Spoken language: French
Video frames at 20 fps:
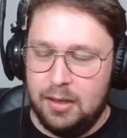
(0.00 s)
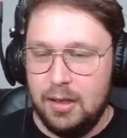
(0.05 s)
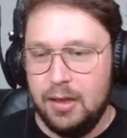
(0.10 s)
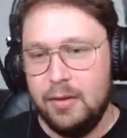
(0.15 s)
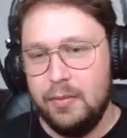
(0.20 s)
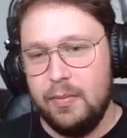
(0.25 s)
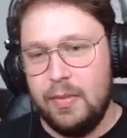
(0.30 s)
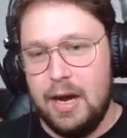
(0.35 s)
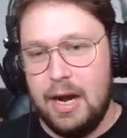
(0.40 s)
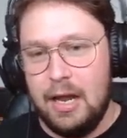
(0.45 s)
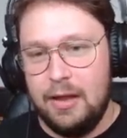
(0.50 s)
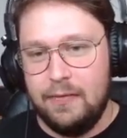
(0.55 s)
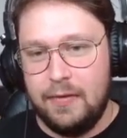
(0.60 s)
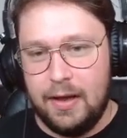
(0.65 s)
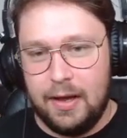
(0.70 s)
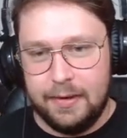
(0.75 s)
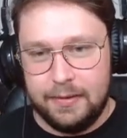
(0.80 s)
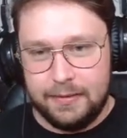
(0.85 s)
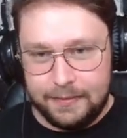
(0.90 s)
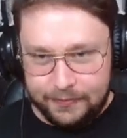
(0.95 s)
je malade. Je
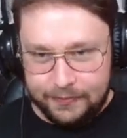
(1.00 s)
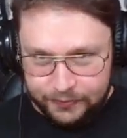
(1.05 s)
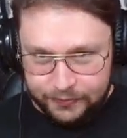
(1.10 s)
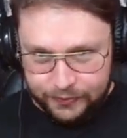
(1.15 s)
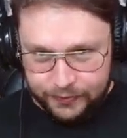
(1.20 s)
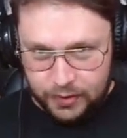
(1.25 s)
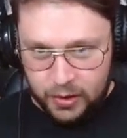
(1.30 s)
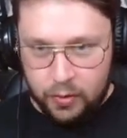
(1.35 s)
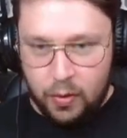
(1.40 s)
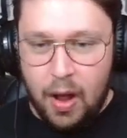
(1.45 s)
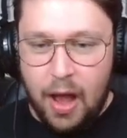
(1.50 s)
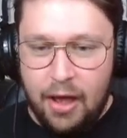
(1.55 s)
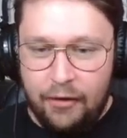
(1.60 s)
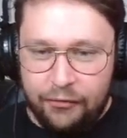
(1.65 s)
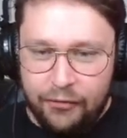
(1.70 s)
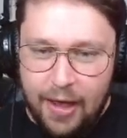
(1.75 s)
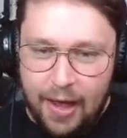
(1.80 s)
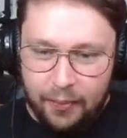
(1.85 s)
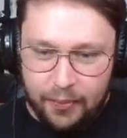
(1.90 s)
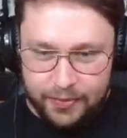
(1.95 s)
ferme, hein. hein, parce que. Bah, je, je,
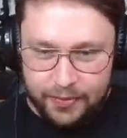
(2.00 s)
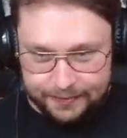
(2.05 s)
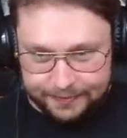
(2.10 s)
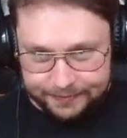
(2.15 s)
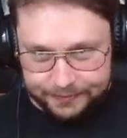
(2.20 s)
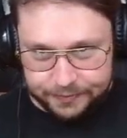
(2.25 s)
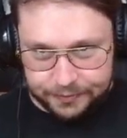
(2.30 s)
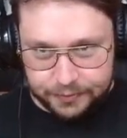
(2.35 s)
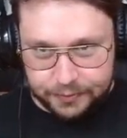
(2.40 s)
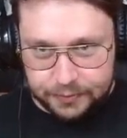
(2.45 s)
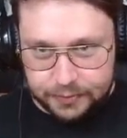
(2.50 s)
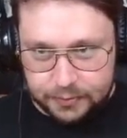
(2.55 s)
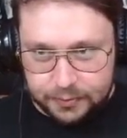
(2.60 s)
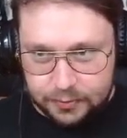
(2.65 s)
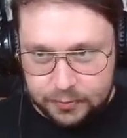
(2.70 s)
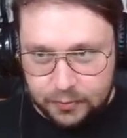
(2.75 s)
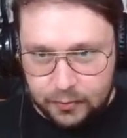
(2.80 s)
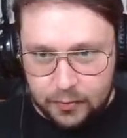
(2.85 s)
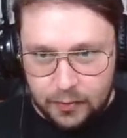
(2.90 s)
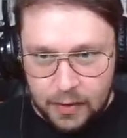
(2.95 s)
les ai récupérés. Je les ai
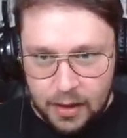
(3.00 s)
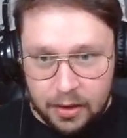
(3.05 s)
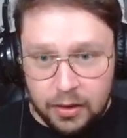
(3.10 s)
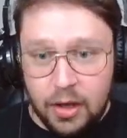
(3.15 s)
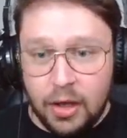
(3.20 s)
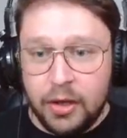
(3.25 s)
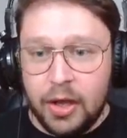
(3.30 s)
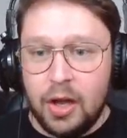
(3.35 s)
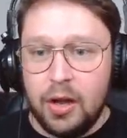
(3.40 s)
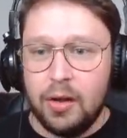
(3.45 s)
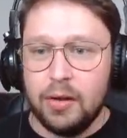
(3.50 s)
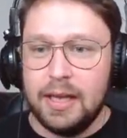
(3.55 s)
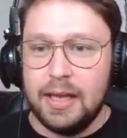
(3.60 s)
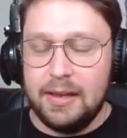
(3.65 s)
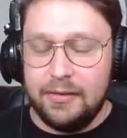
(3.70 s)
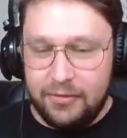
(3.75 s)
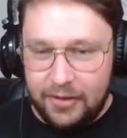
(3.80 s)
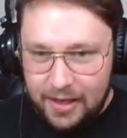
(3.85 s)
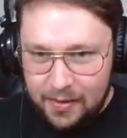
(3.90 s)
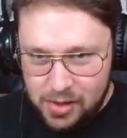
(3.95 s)
récupérés tout à l'heure. Non, non, des
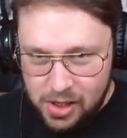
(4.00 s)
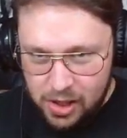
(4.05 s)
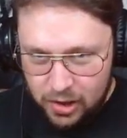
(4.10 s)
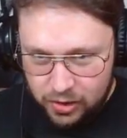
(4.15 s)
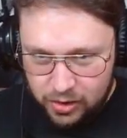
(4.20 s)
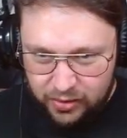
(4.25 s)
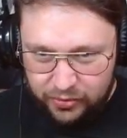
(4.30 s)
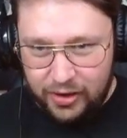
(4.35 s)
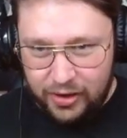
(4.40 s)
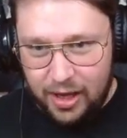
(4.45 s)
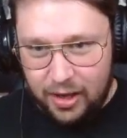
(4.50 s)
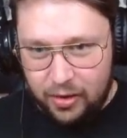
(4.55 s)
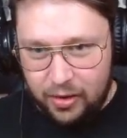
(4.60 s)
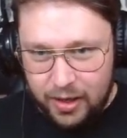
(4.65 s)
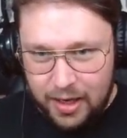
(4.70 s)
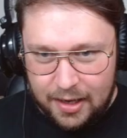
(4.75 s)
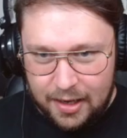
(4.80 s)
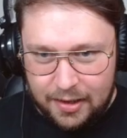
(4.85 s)
vrais blocs de fer. Regarde